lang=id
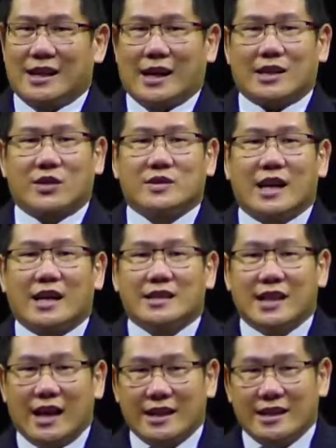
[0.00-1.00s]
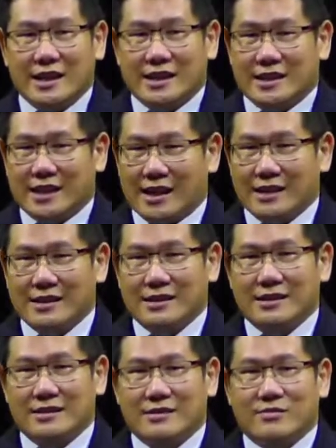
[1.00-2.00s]
atau jangan-jangan dijadikan
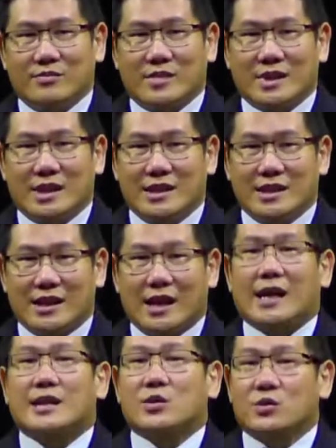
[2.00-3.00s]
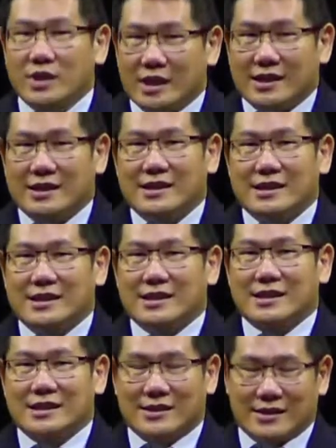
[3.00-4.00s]
menjadi ratunya?
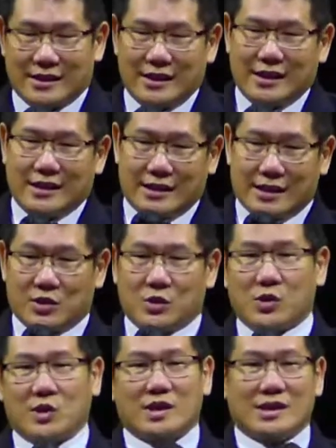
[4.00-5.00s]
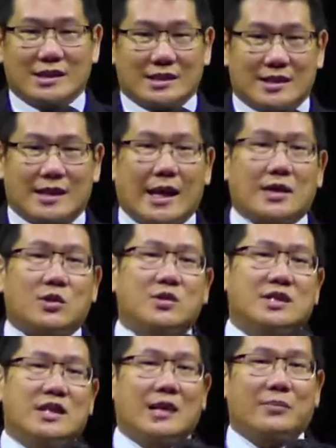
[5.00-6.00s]
Gitu ya. Tentu
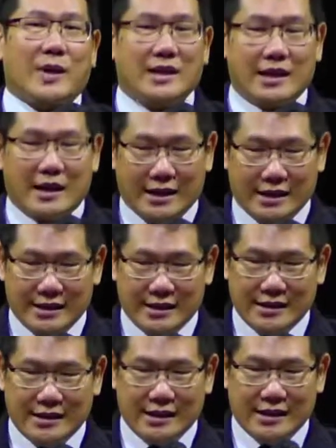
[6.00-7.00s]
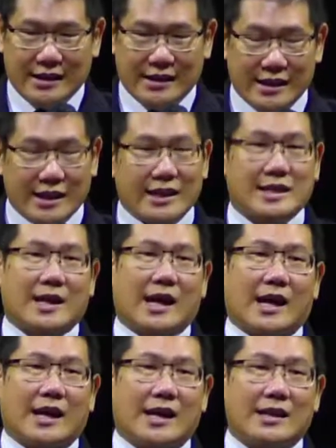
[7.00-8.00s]
status daripada dirinya
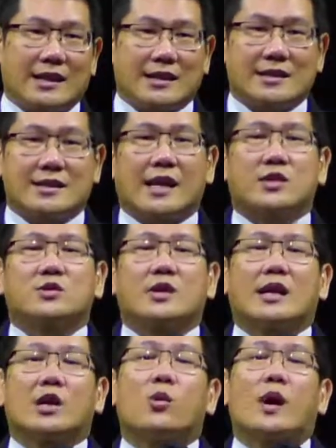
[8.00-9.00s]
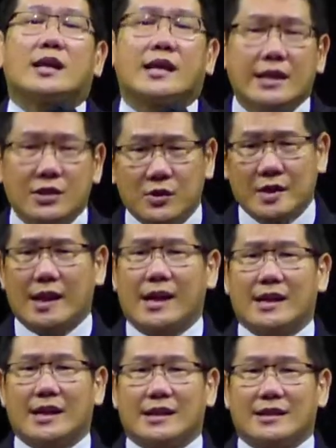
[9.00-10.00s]
terangkat, status dari keluarganya juga
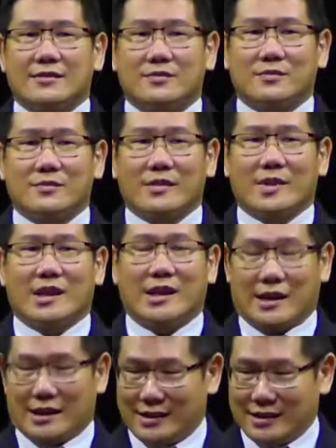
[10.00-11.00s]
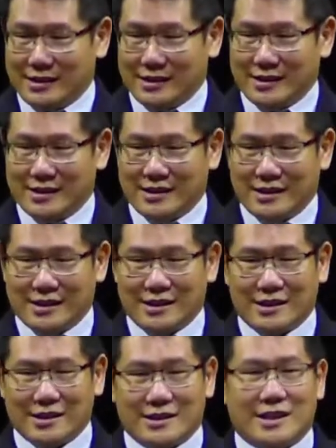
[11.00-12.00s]
terangkat. Nah,
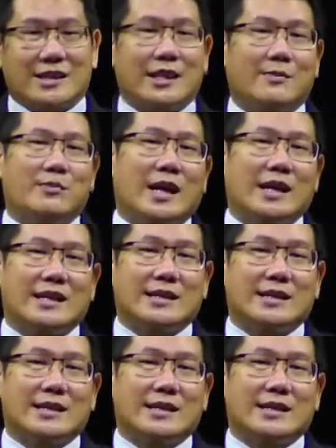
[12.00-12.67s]
setiap dari